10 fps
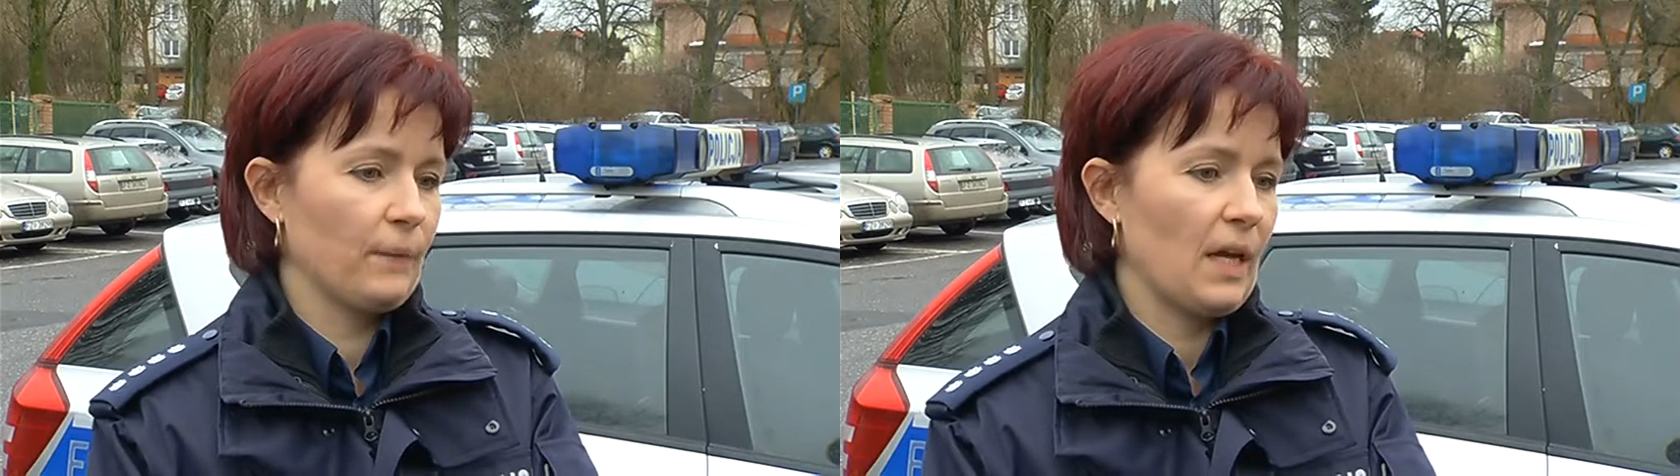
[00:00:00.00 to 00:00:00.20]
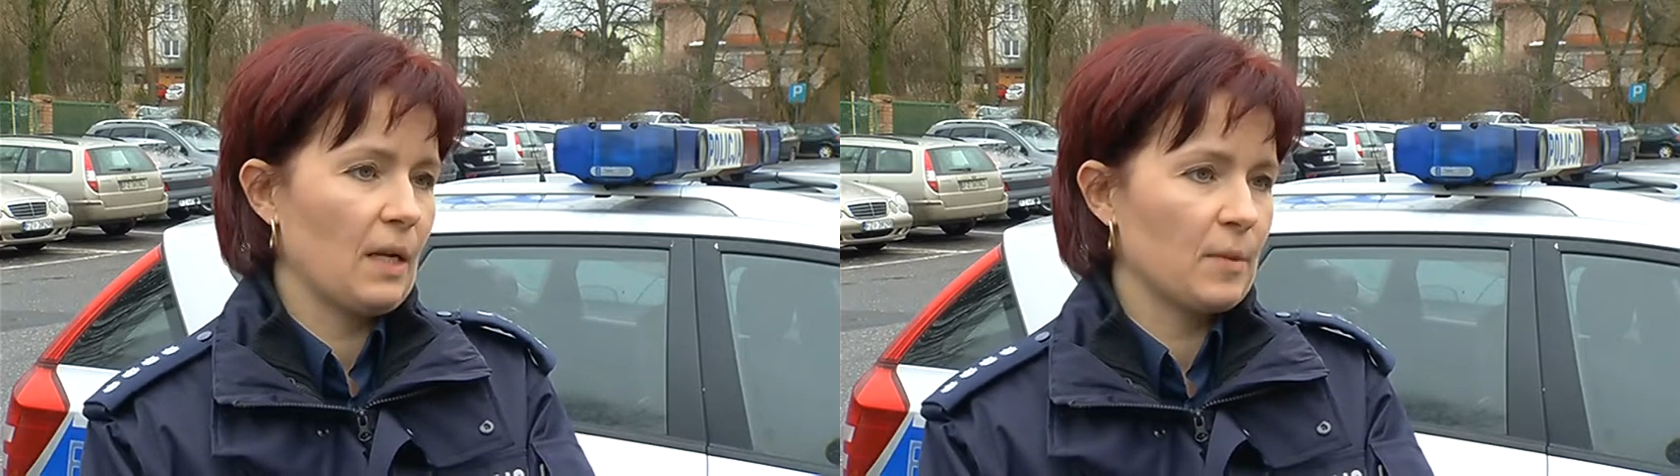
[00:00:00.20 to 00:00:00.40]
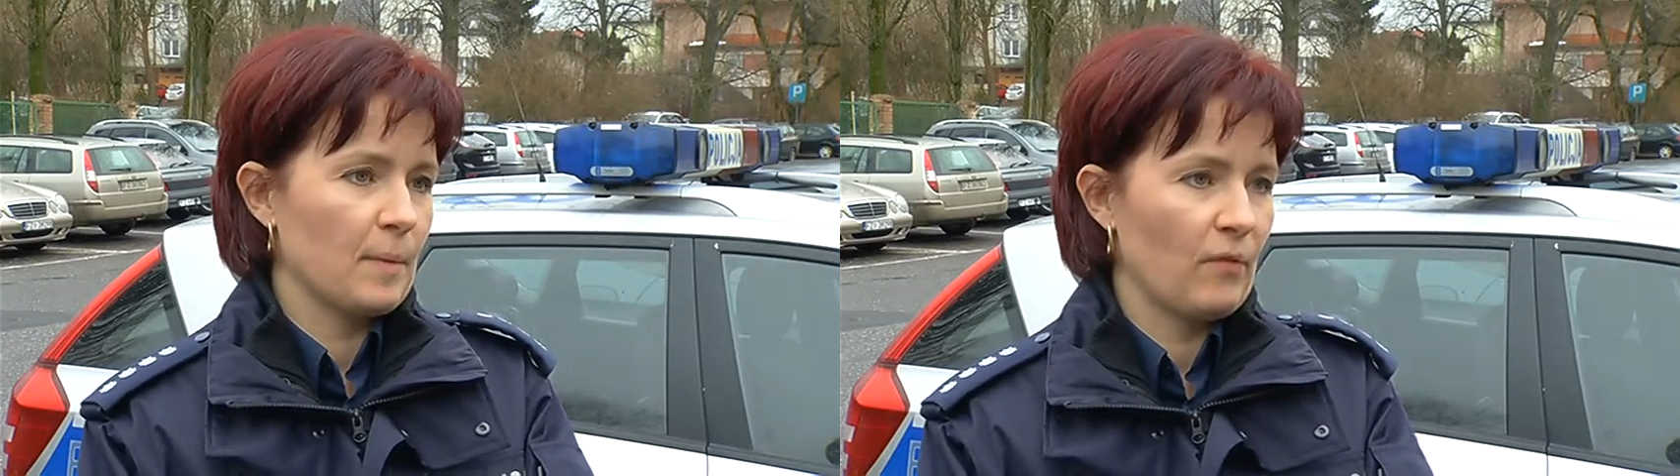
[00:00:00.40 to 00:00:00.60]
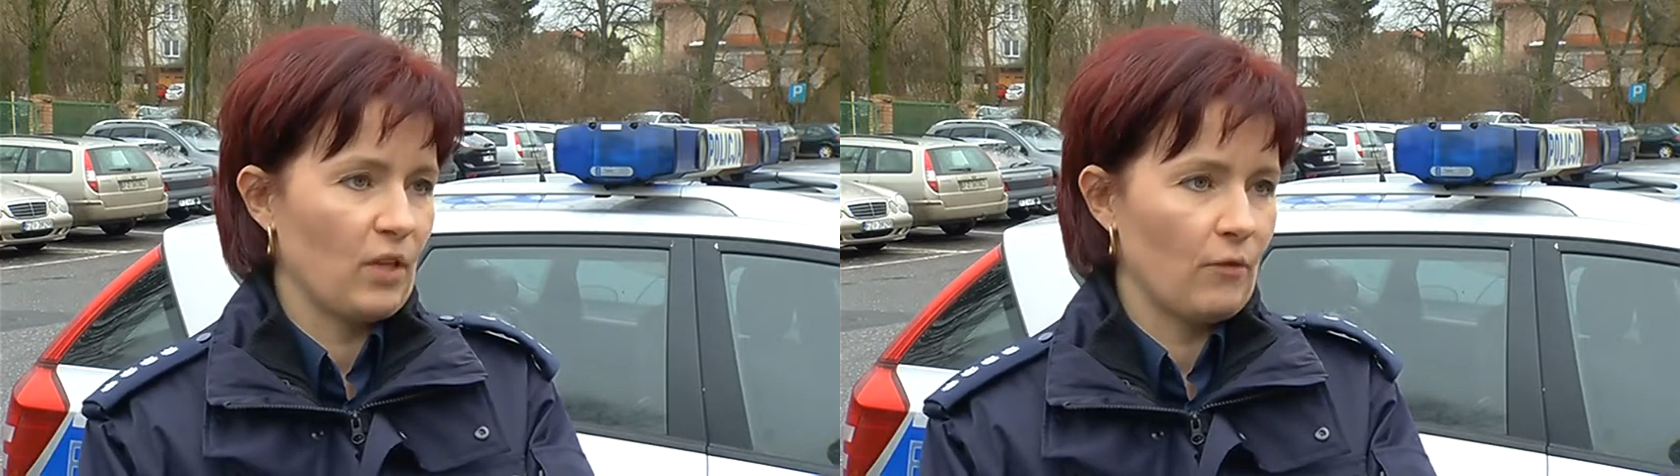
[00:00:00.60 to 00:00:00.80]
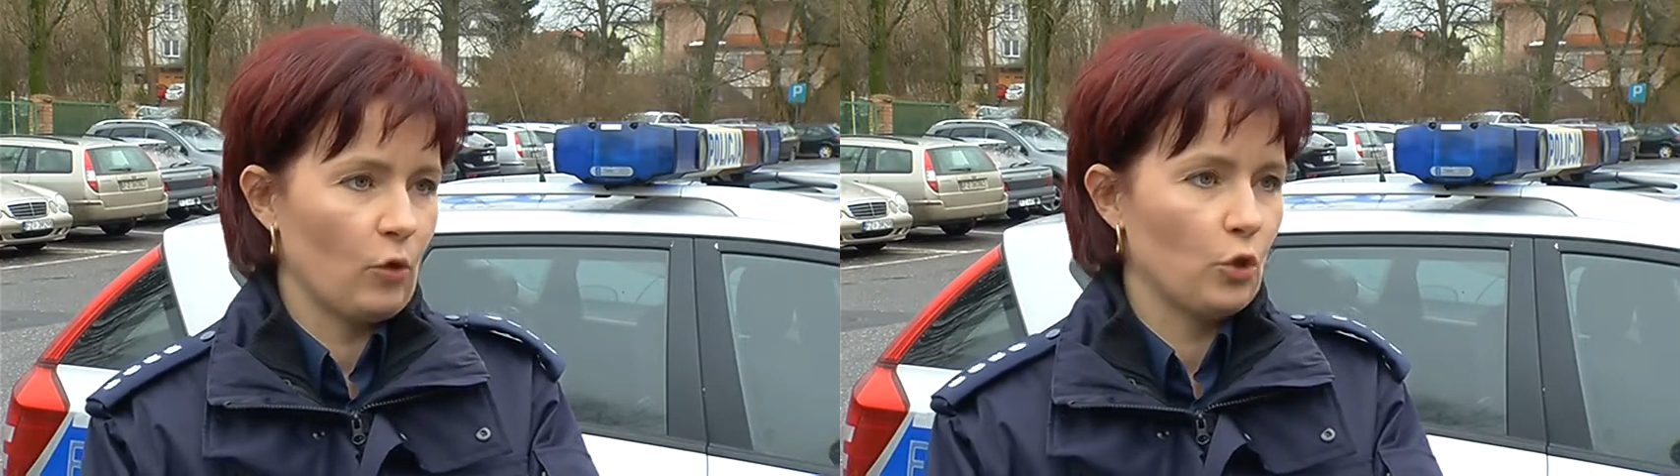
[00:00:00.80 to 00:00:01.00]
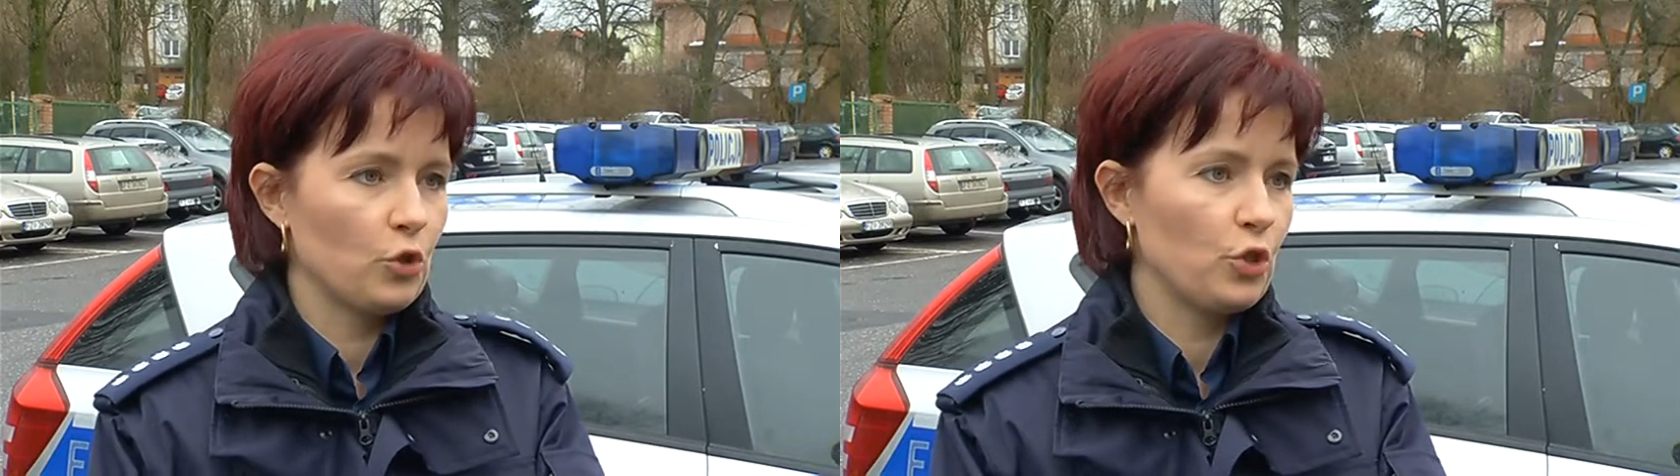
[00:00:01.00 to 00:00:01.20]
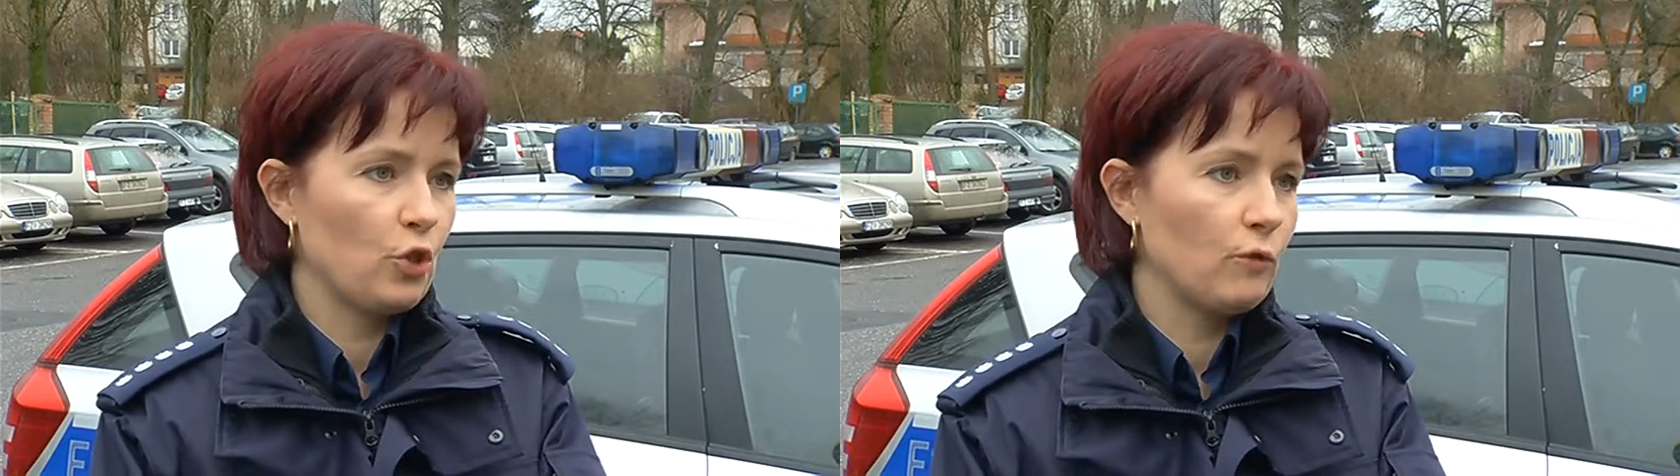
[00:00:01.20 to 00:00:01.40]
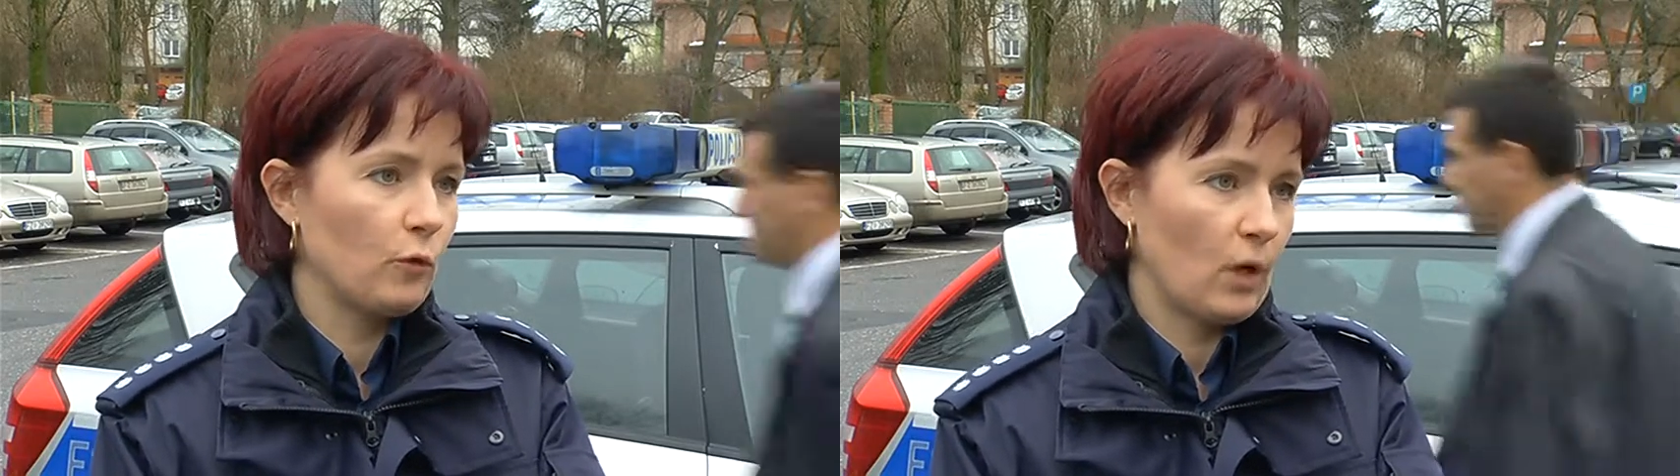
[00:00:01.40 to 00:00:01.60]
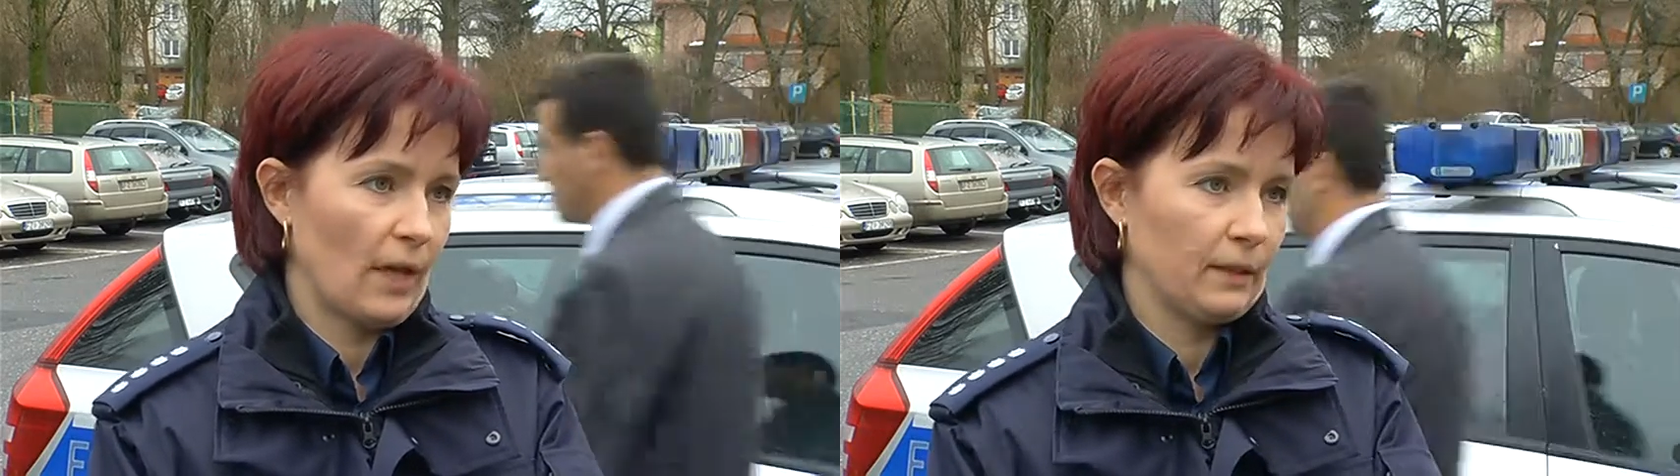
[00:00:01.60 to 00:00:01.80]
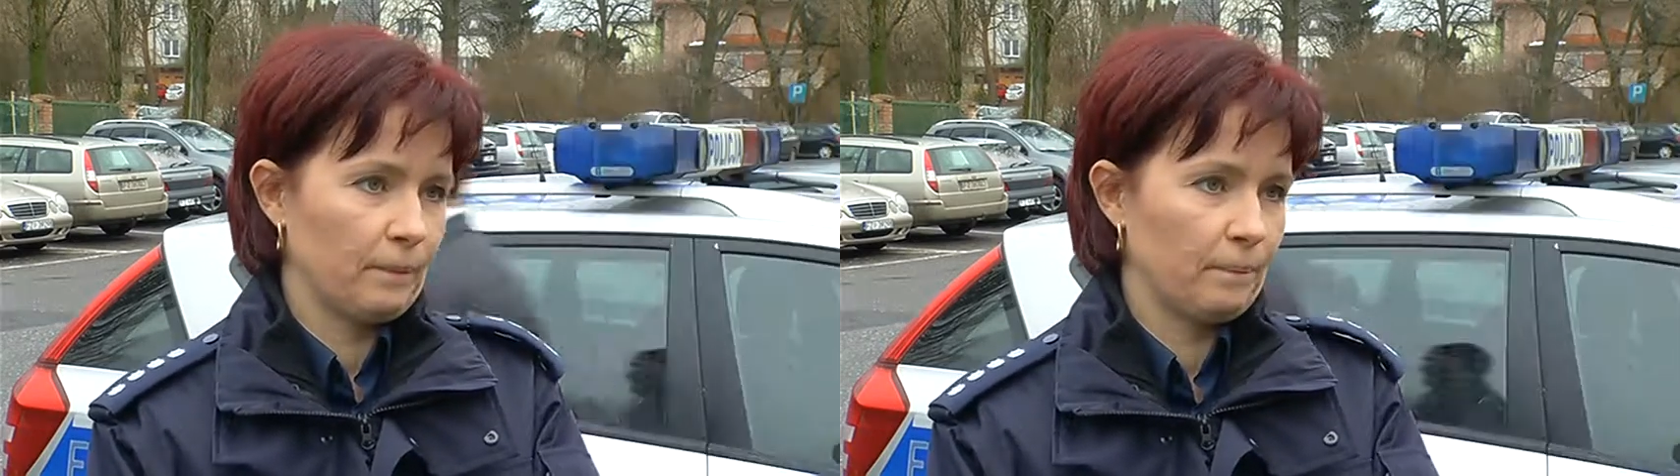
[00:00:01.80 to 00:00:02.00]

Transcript: karę pozbawienia wolności do dwóch lat.